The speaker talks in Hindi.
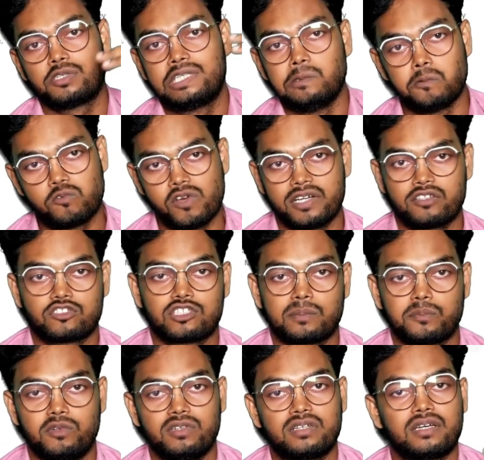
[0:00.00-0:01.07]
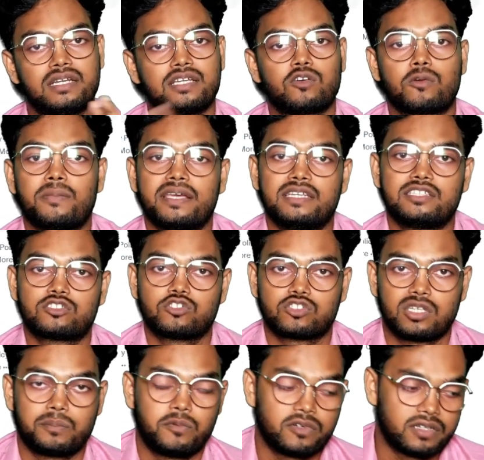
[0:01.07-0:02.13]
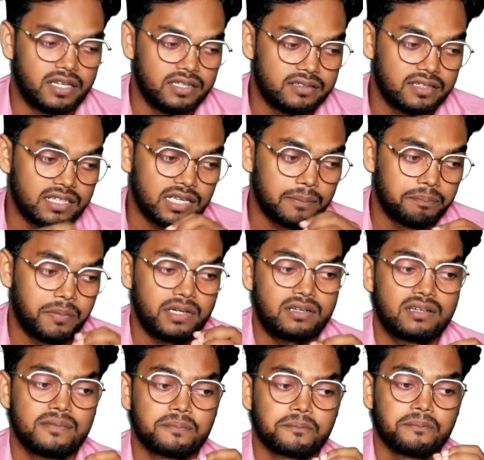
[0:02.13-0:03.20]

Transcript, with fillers: क्यू क्वाइन को सपोर्ट करेंगे और बाइनेंस को सपोर्ट नहीं करेंगे बट